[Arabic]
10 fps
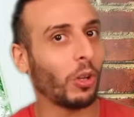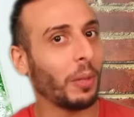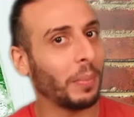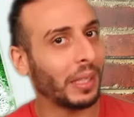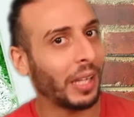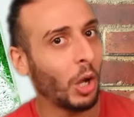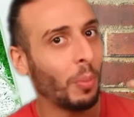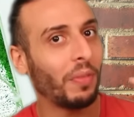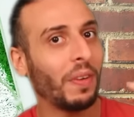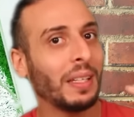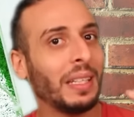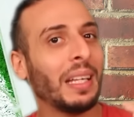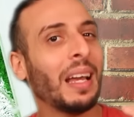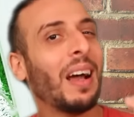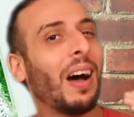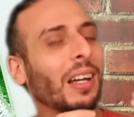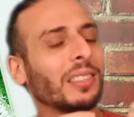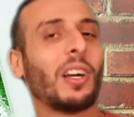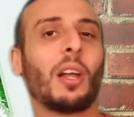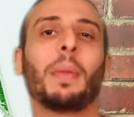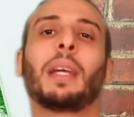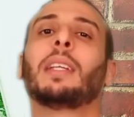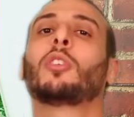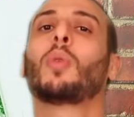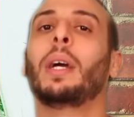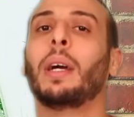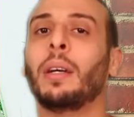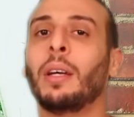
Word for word: لقمه ادائهم الفني اصغر من كده شويه